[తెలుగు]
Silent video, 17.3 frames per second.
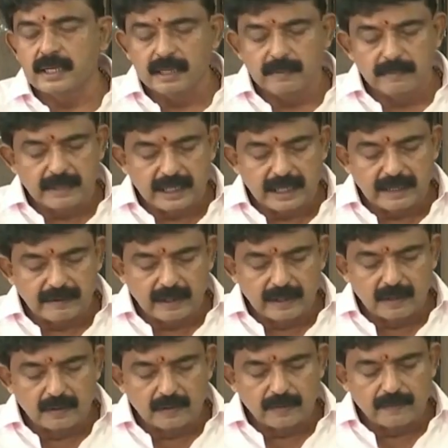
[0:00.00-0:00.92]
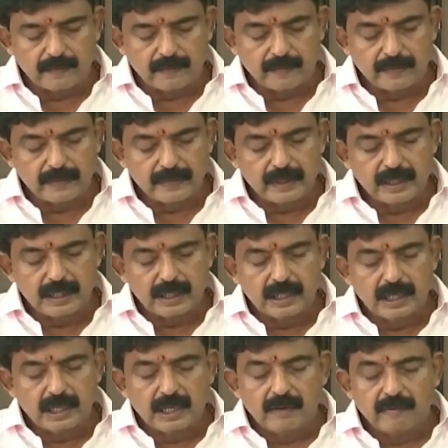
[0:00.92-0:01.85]
కమ్ డ్రైవర్లు
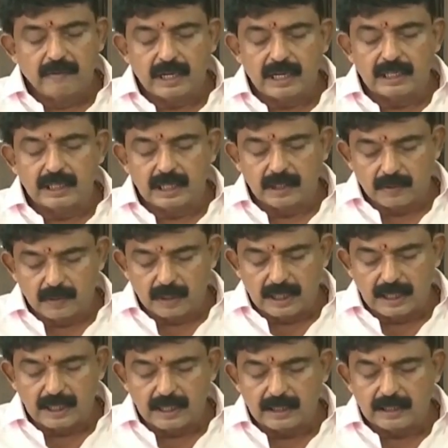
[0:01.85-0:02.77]
వారందరికీ కూడా